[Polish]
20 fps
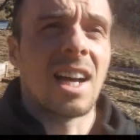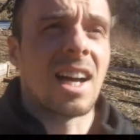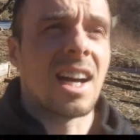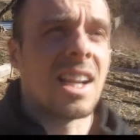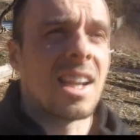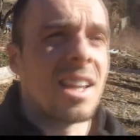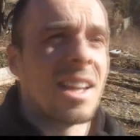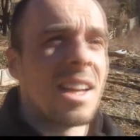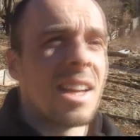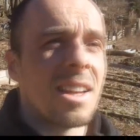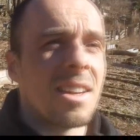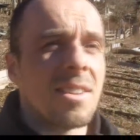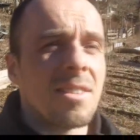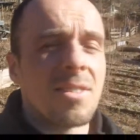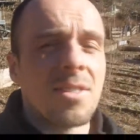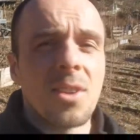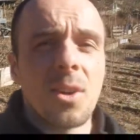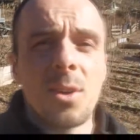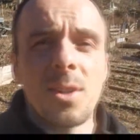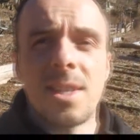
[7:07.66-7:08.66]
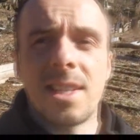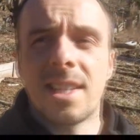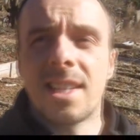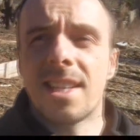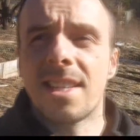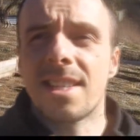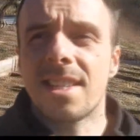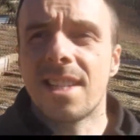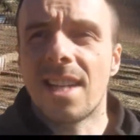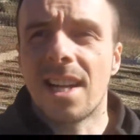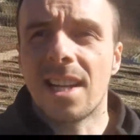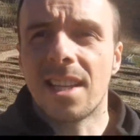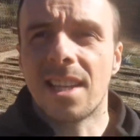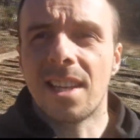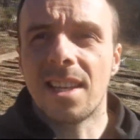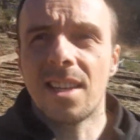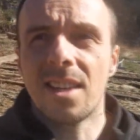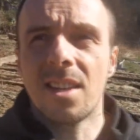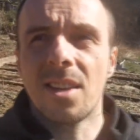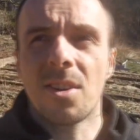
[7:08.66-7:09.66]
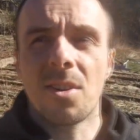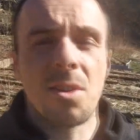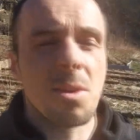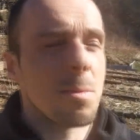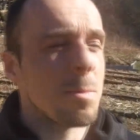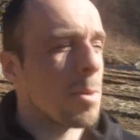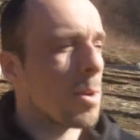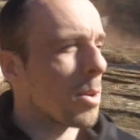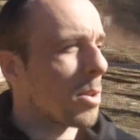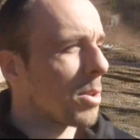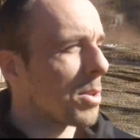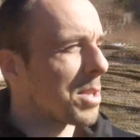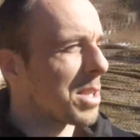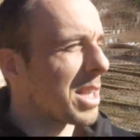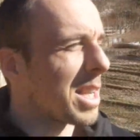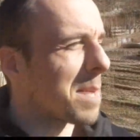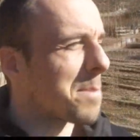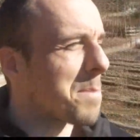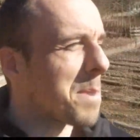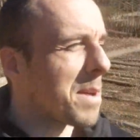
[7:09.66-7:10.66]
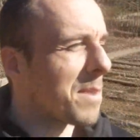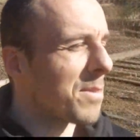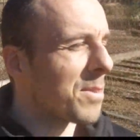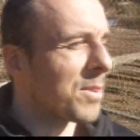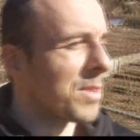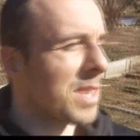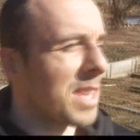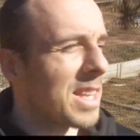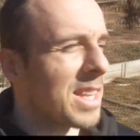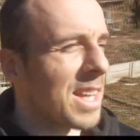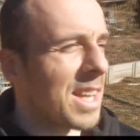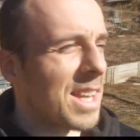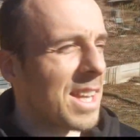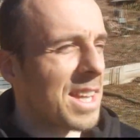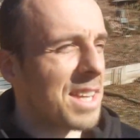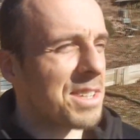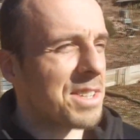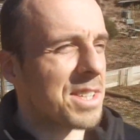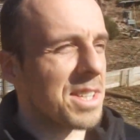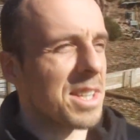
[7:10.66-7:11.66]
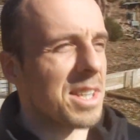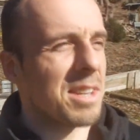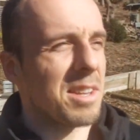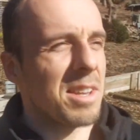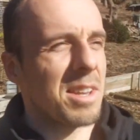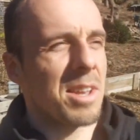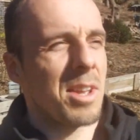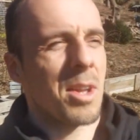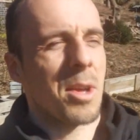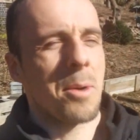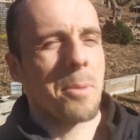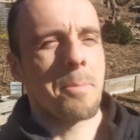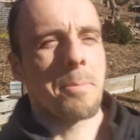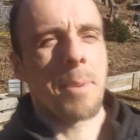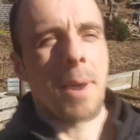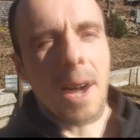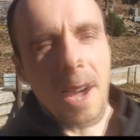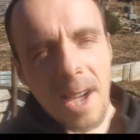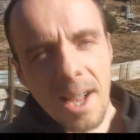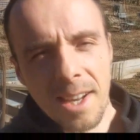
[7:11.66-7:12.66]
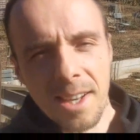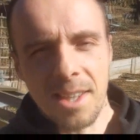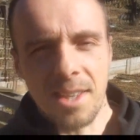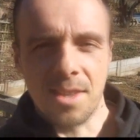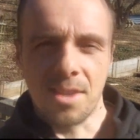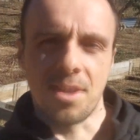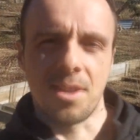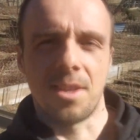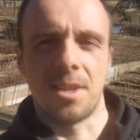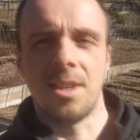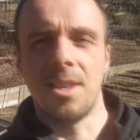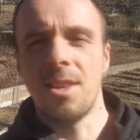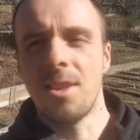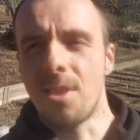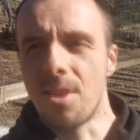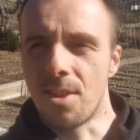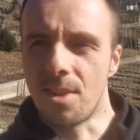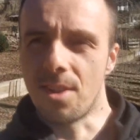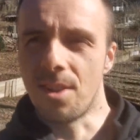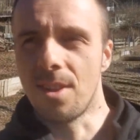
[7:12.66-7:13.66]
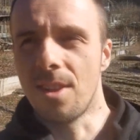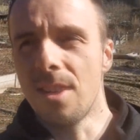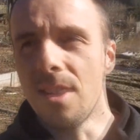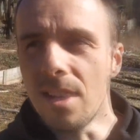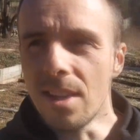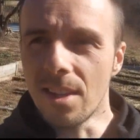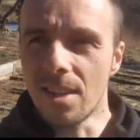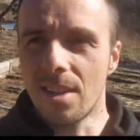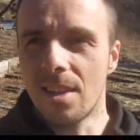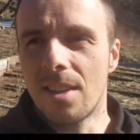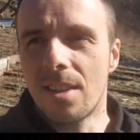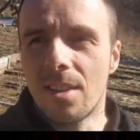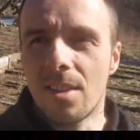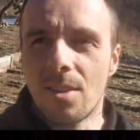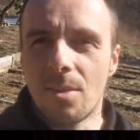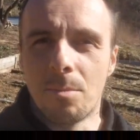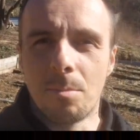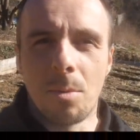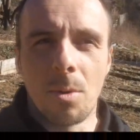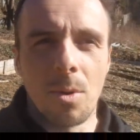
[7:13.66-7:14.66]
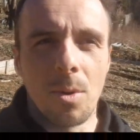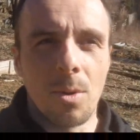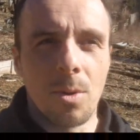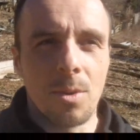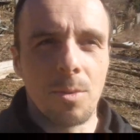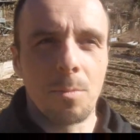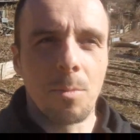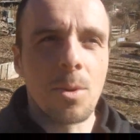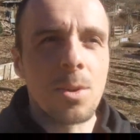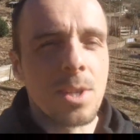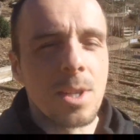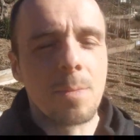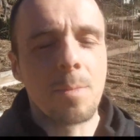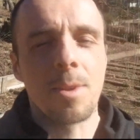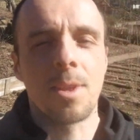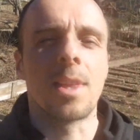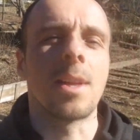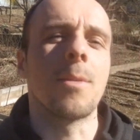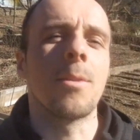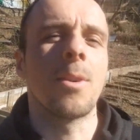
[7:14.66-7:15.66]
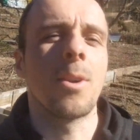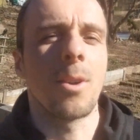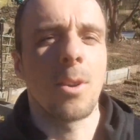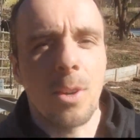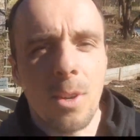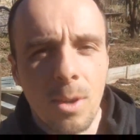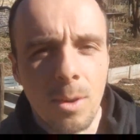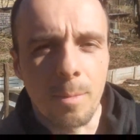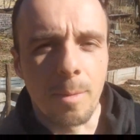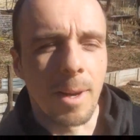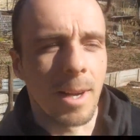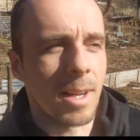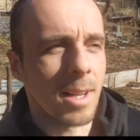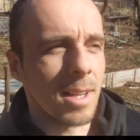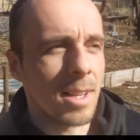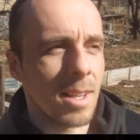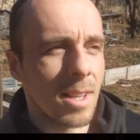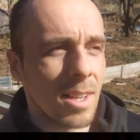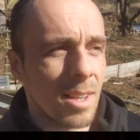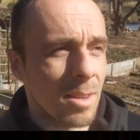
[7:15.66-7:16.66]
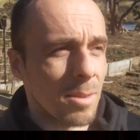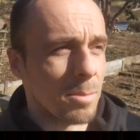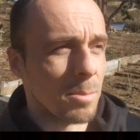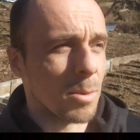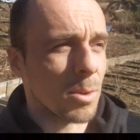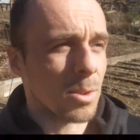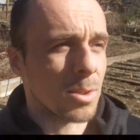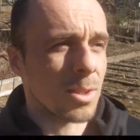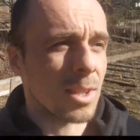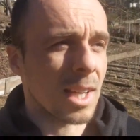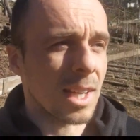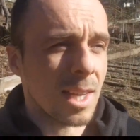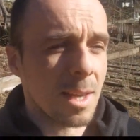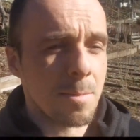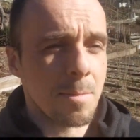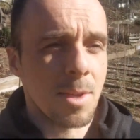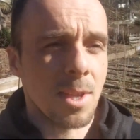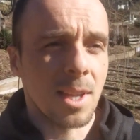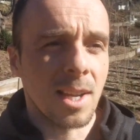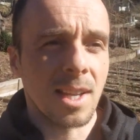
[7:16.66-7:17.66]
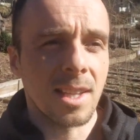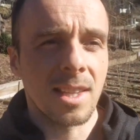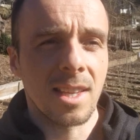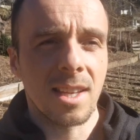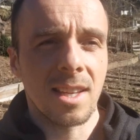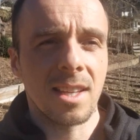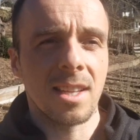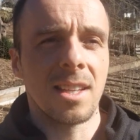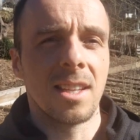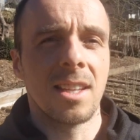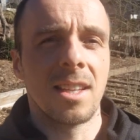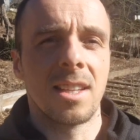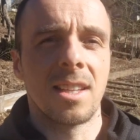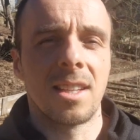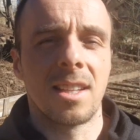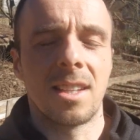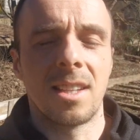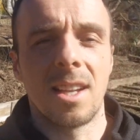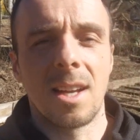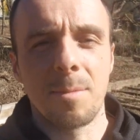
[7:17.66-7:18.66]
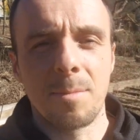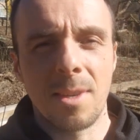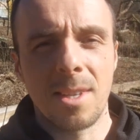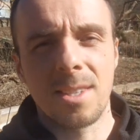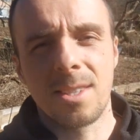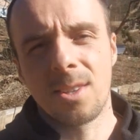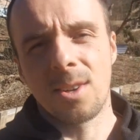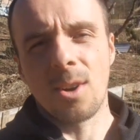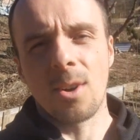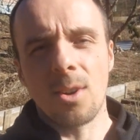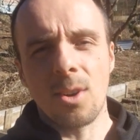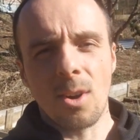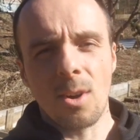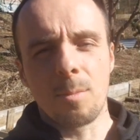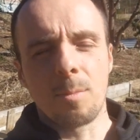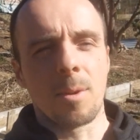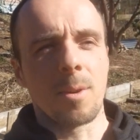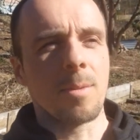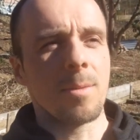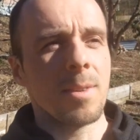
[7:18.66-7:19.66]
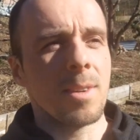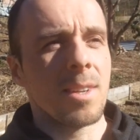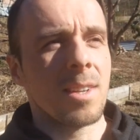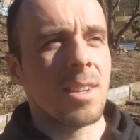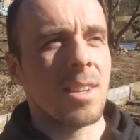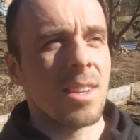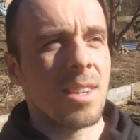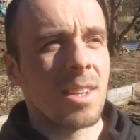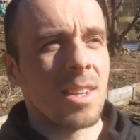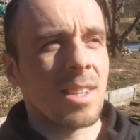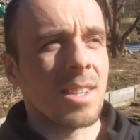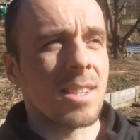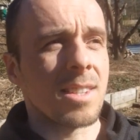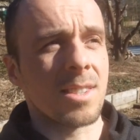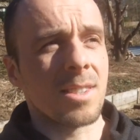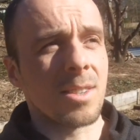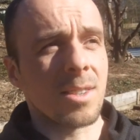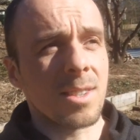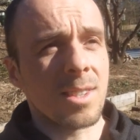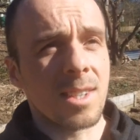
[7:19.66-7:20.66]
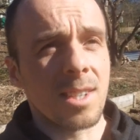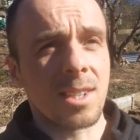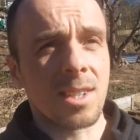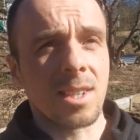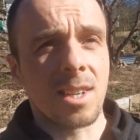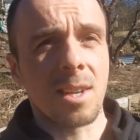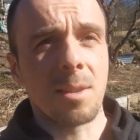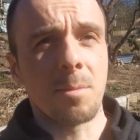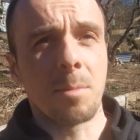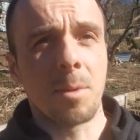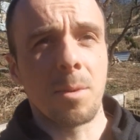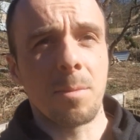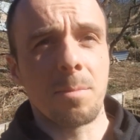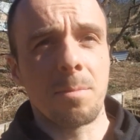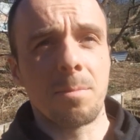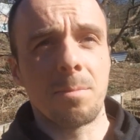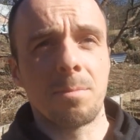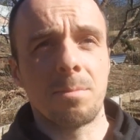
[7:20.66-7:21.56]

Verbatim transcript: Ale wniosek jest taki, chodzi mi o to, że na pewno nie należy palić liści, bo może być tam choroba. Bo takie myślenie dla mnie jest chorobą, jest toksyczne, bo